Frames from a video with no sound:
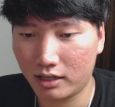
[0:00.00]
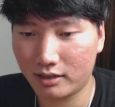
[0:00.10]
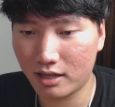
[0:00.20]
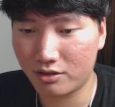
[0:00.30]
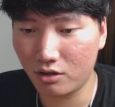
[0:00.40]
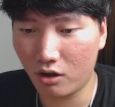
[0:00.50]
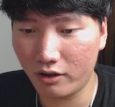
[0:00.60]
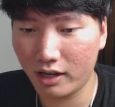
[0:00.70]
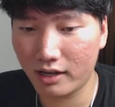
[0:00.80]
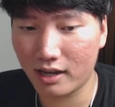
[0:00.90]
Kita
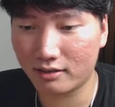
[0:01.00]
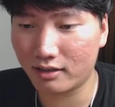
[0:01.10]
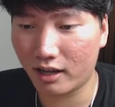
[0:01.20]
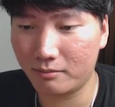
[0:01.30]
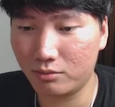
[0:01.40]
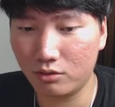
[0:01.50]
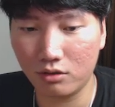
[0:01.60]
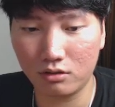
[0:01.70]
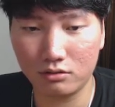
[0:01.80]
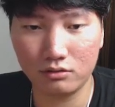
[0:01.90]
join yang
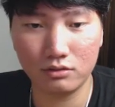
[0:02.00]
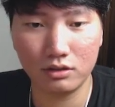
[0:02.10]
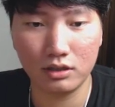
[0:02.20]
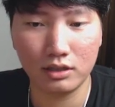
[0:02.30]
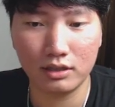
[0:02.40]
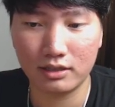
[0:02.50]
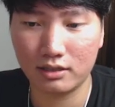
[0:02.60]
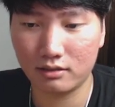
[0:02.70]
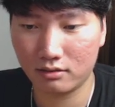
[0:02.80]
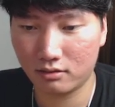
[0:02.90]
seribu.
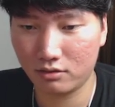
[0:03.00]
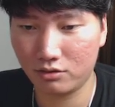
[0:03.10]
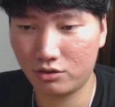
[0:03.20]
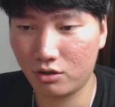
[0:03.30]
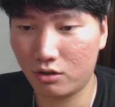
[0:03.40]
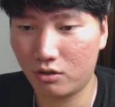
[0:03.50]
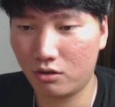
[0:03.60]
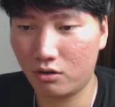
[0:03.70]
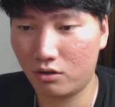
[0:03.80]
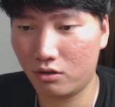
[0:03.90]

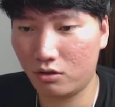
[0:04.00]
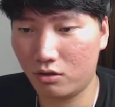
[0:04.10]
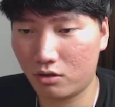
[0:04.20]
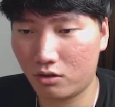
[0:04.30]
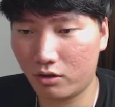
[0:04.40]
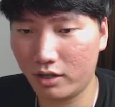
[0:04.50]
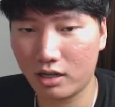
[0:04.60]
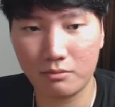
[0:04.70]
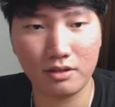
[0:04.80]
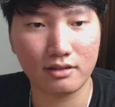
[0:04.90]
Jo koin
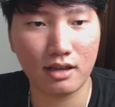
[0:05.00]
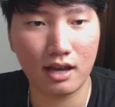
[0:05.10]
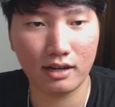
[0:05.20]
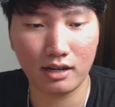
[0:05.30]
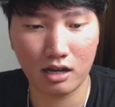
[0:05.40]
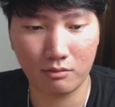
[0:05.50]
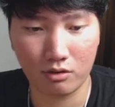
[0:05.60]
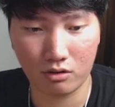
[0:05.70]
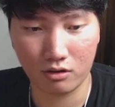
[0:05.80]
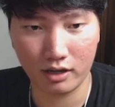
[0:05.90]
nggak bisa, dia nggak
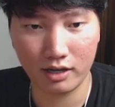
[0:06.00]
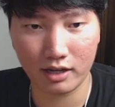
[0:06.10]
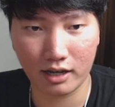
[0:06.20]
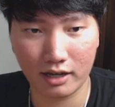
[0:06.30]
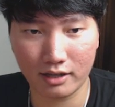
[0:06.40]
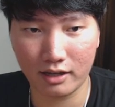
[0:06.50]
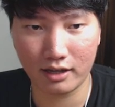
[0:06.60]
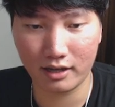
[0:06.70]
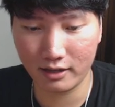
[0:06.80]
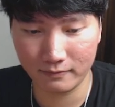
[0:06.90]
mau koin ya kayaknya
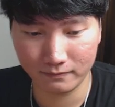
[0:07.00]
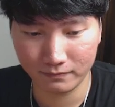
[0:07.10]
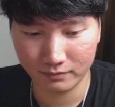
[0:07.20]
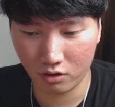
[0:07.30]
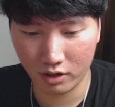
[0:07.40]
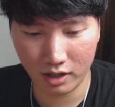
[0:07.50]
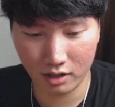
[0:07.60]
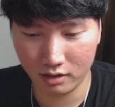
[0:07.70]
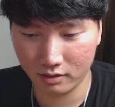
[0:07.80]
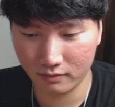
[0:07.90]
ya.
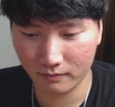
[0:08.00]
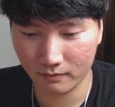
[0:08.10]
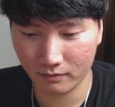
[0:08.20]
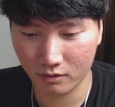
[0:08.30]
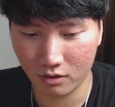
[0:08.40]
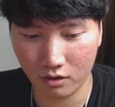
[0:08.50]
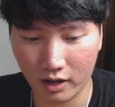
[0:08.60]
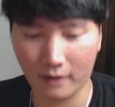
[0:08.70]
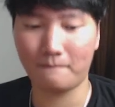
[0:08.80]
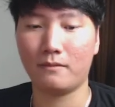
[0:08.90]
Koin. Oke. Okay.